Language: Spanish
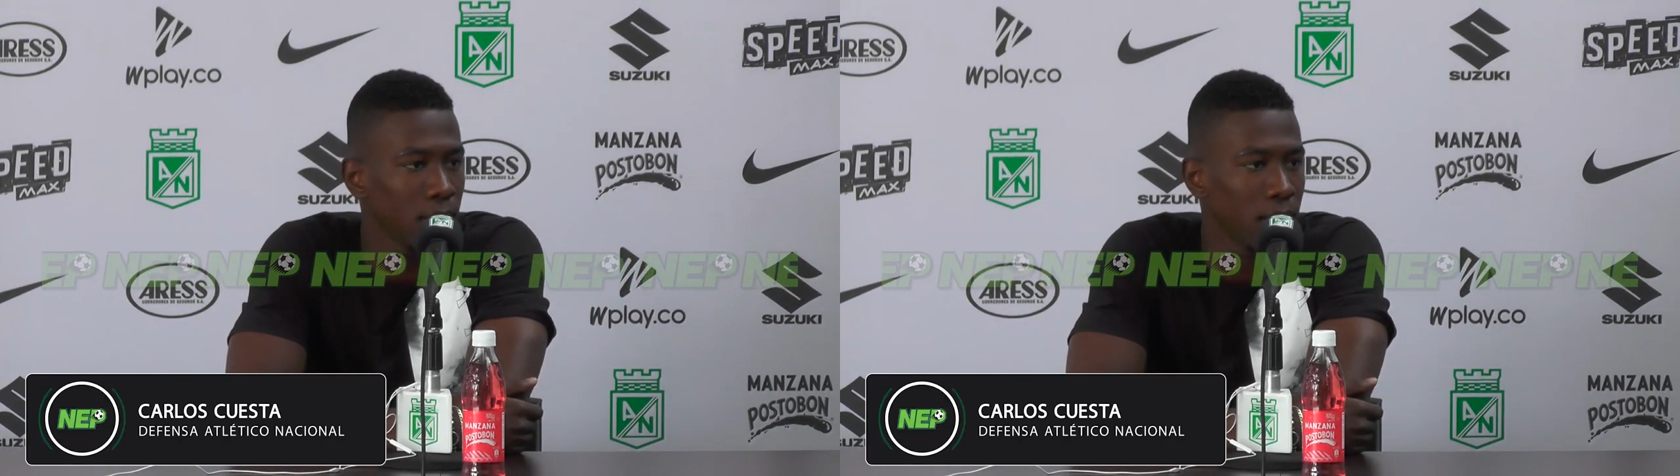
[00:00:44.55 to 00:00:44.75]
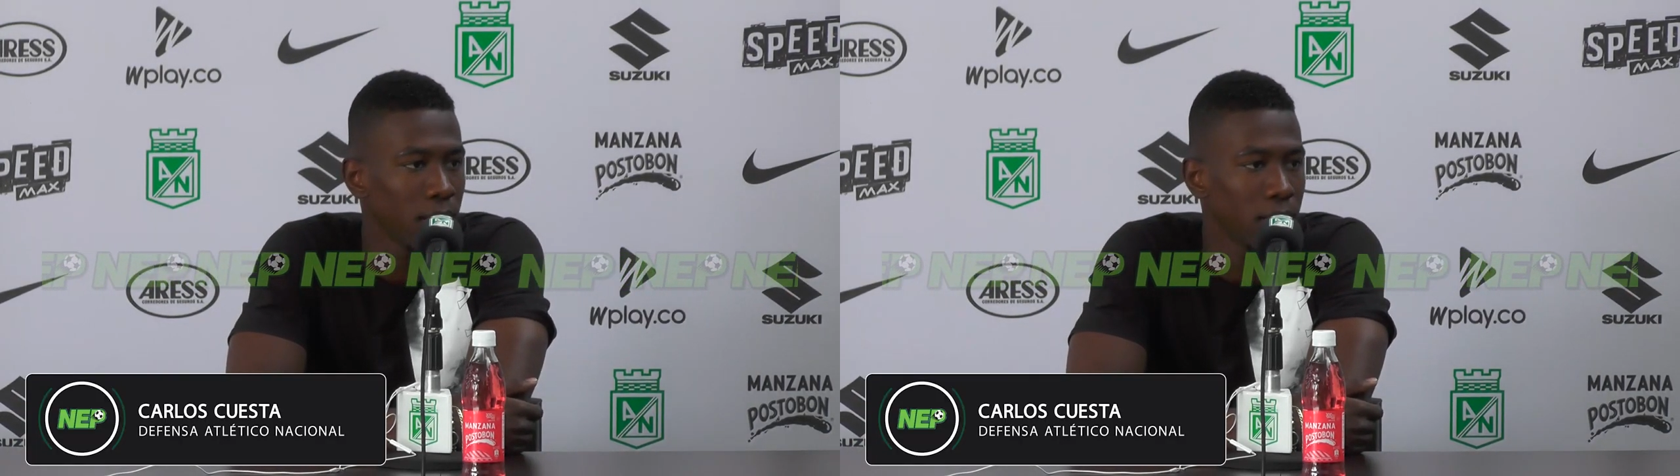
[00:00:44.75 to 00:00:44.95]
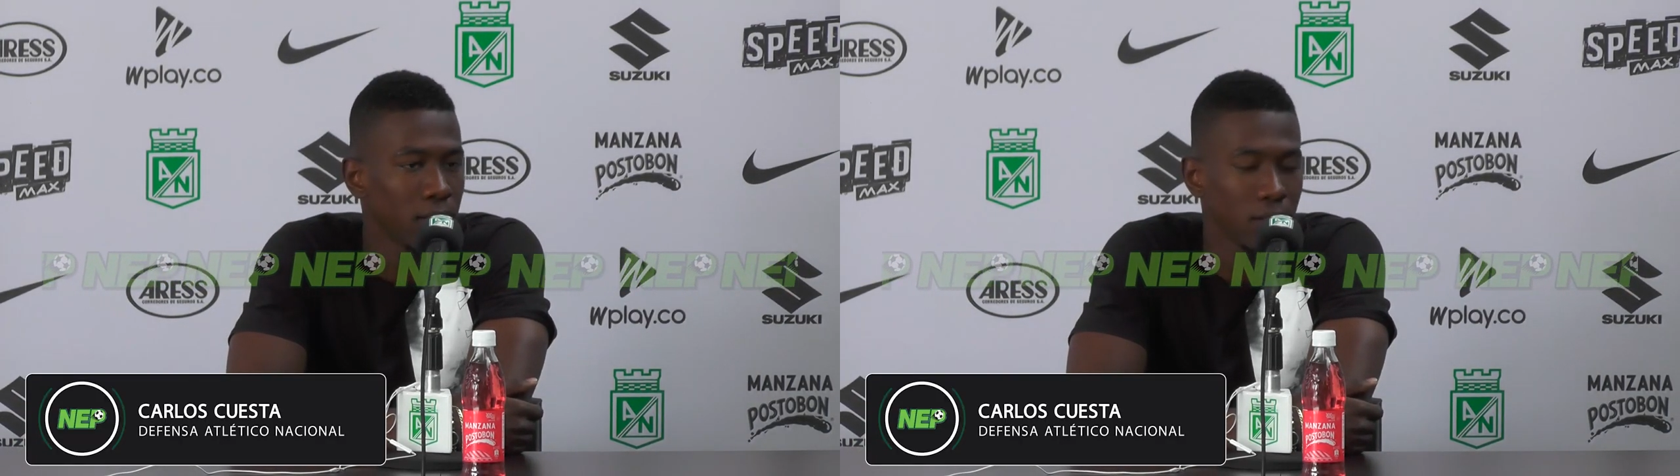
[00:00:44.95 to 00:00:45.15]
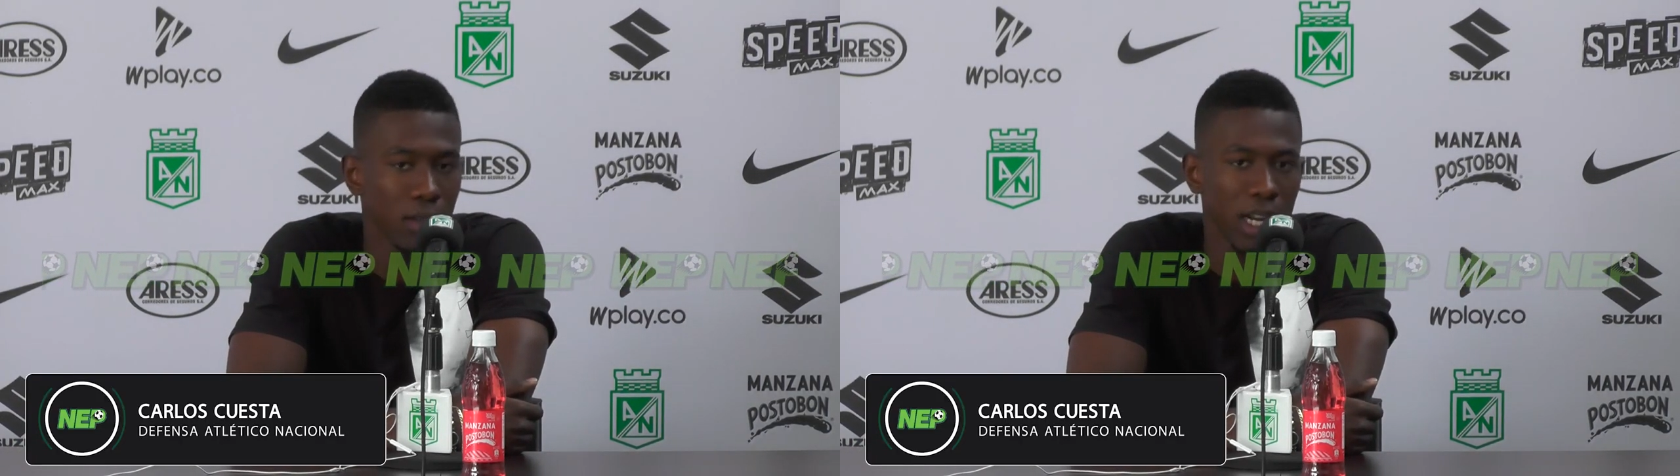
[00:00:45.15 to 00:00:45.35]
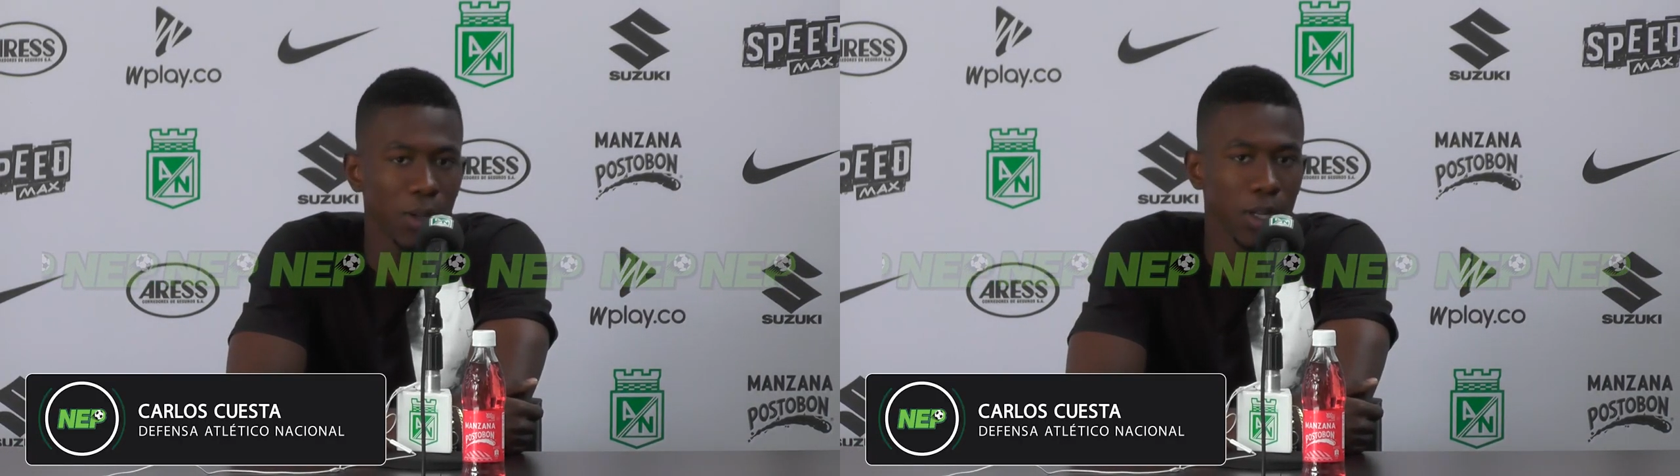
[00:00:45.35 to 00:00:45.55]
eh,
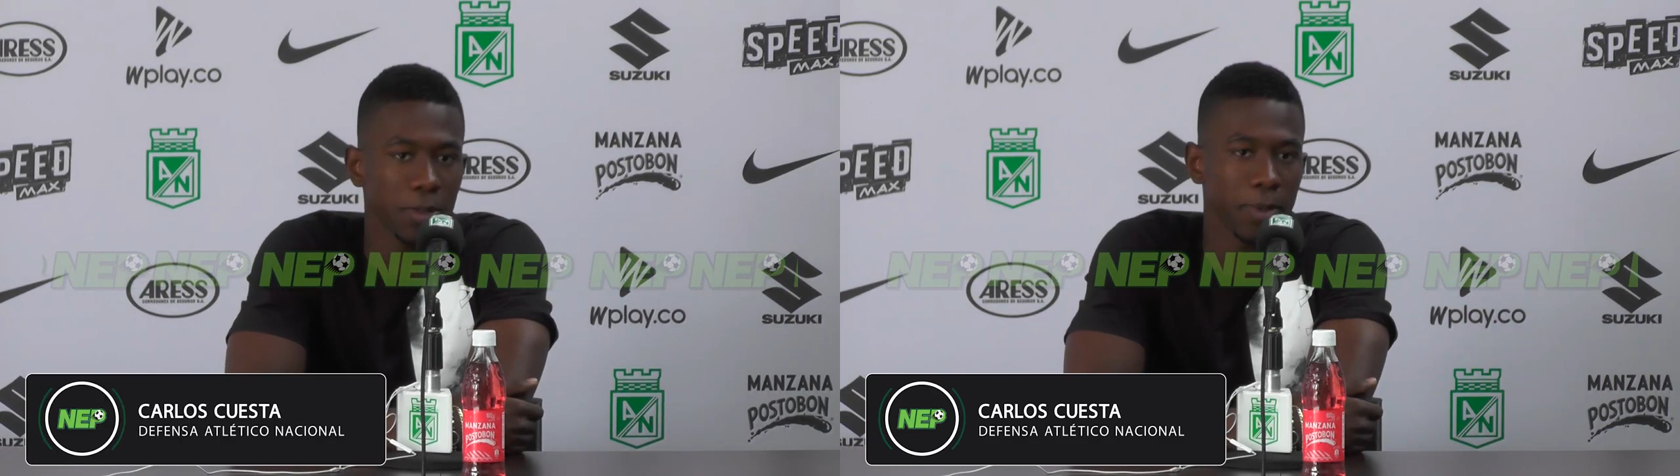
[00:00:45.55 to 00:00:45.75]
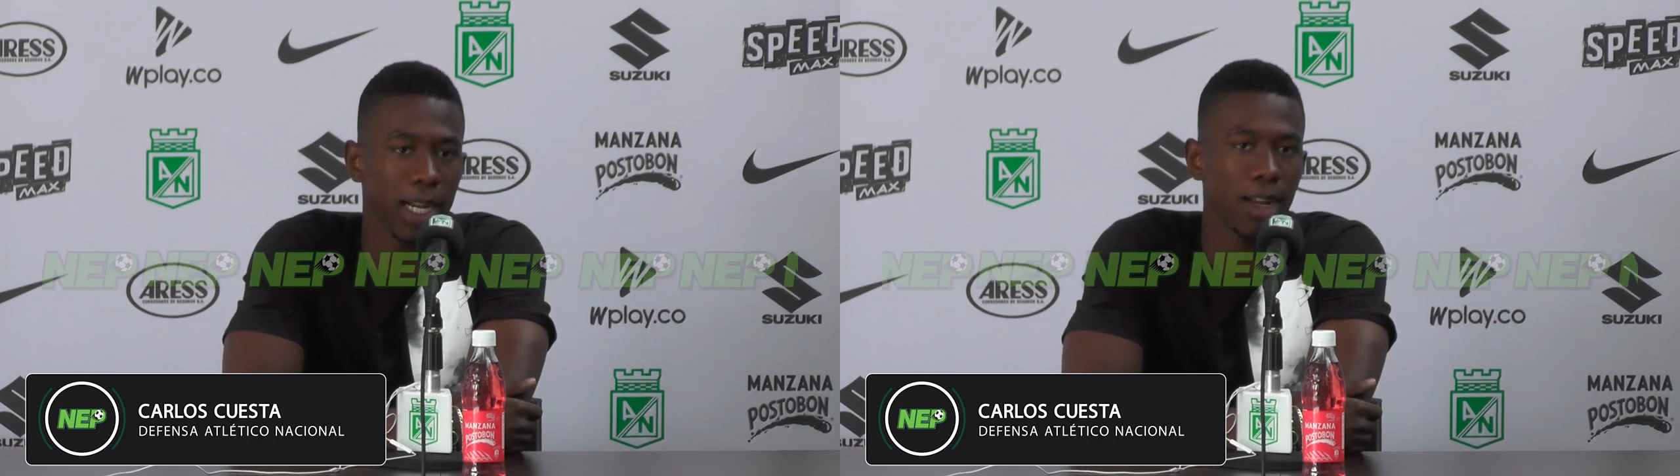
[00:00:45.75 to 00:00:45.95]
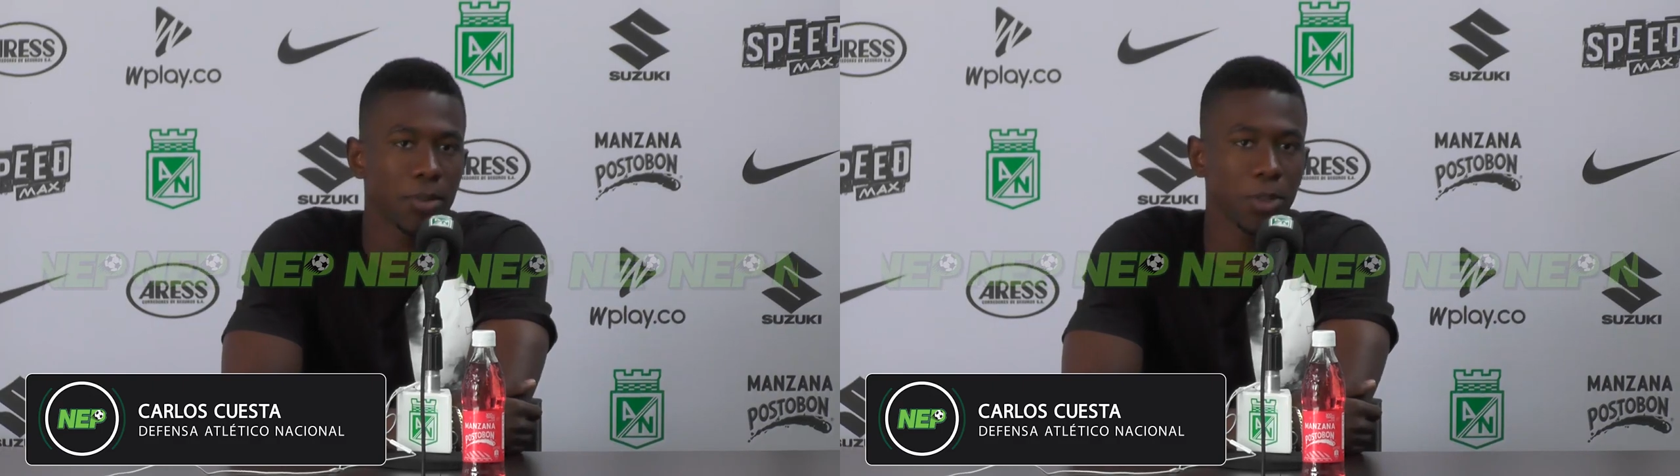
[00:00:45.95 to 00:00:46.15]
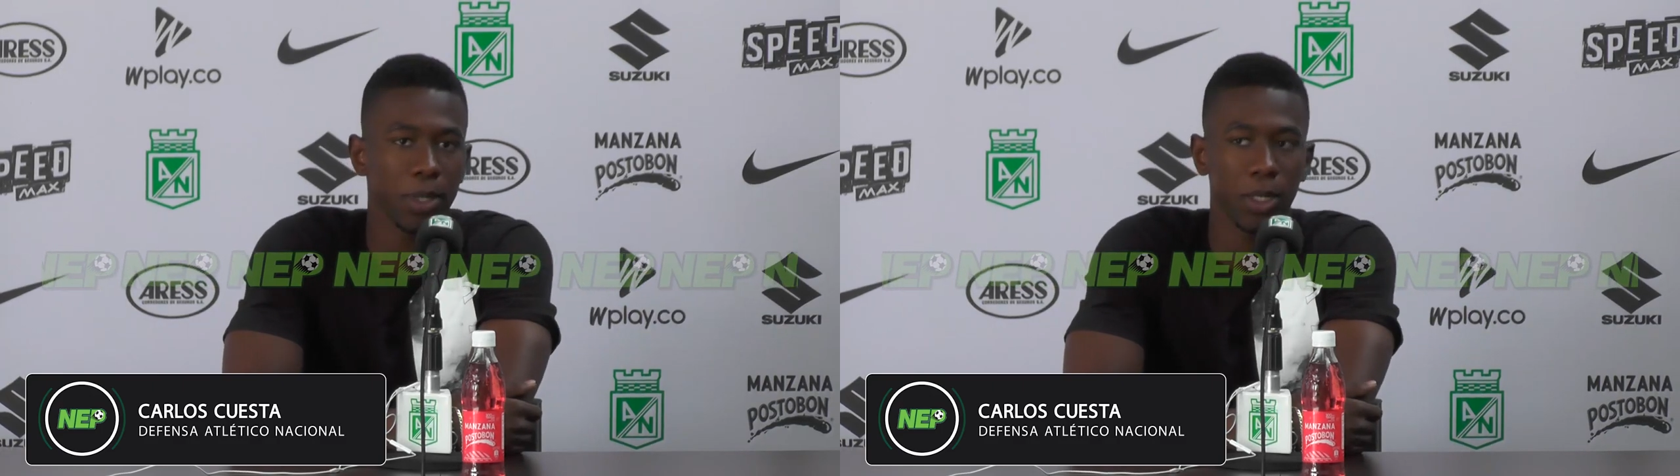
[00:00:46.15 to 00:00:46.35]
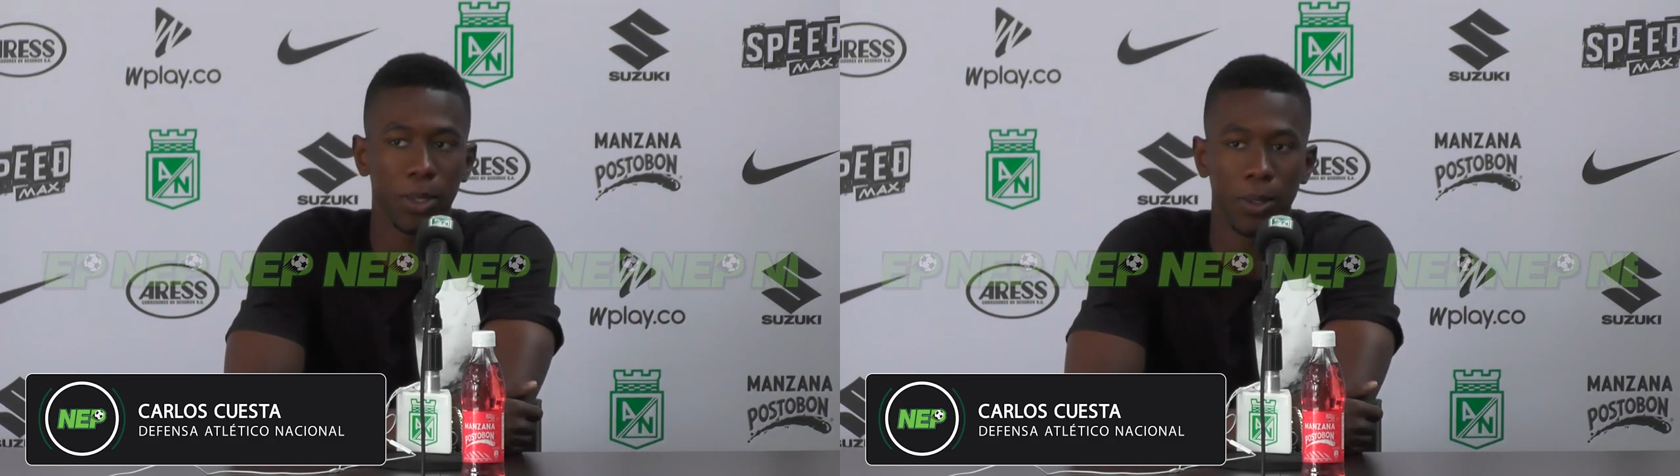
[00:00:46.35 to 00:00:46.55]
no era lo que esperábamos,
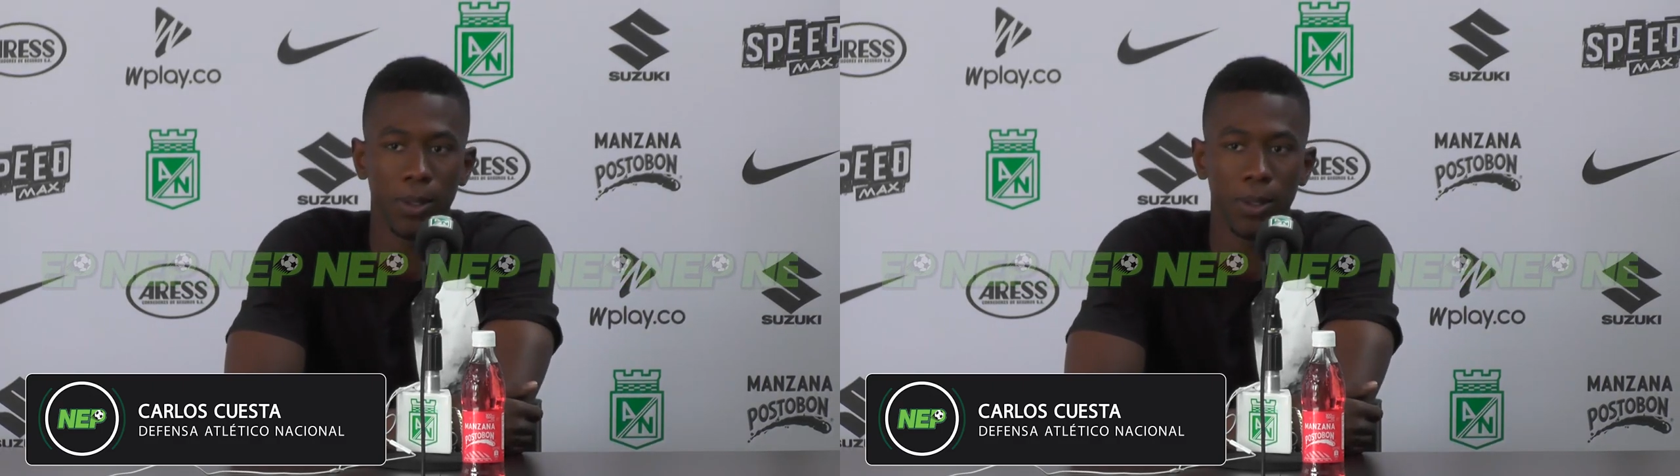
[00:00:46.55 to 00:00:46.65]
pero,